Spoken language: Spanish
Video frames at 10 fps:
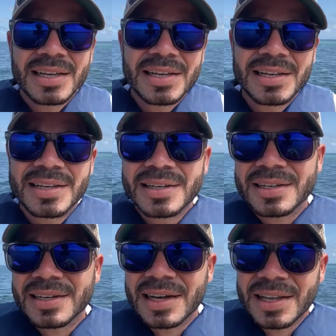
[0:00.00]

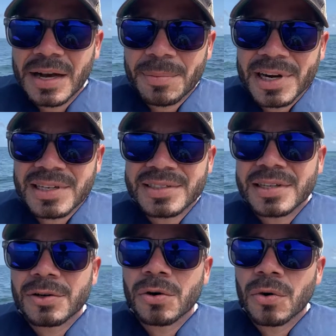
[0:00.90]
Eh, allá para el
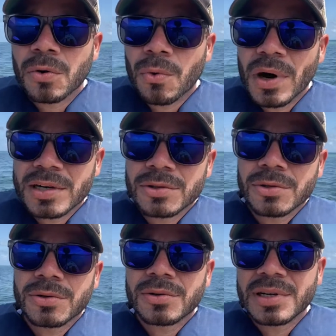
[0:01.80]
siglo
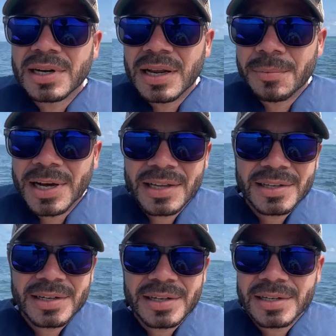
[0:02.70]
IV, la
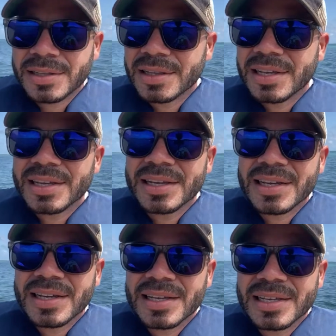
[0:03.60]
madre
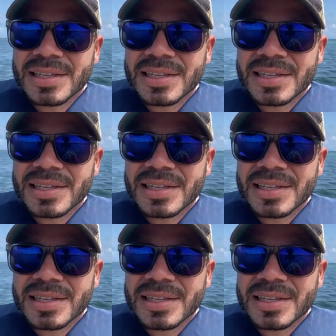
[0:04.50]
de